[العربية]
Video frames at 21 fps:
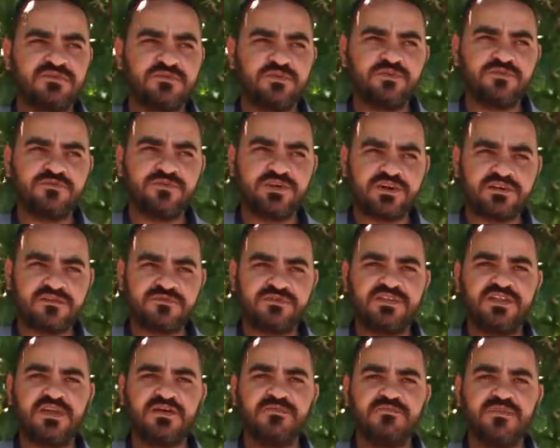عنده فقر في
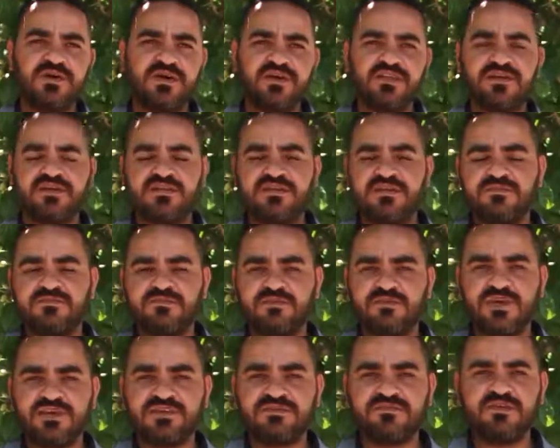الدم هذا كثير
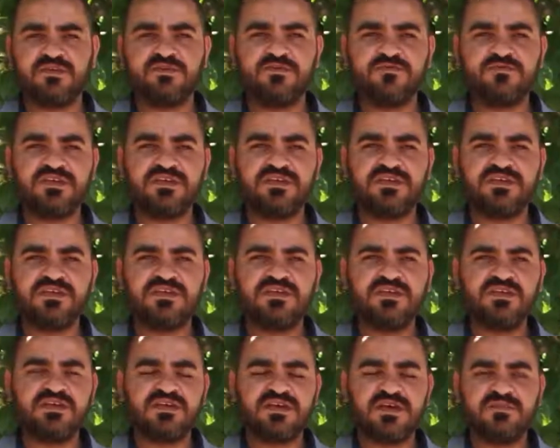مناسب لانه في
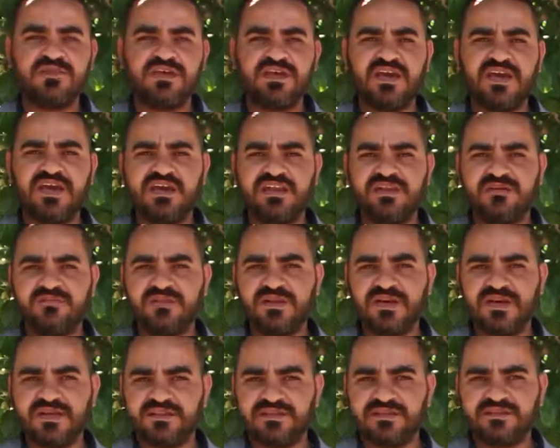كميه عاليه من
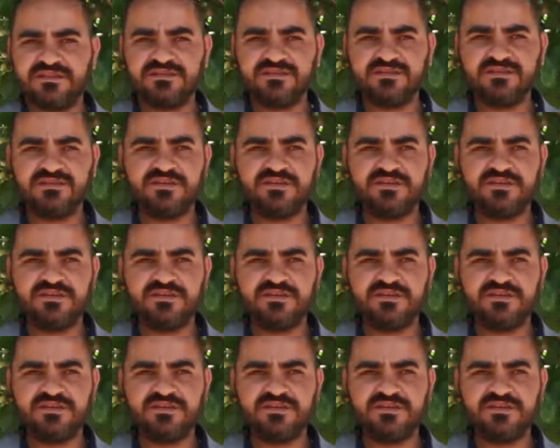الحديد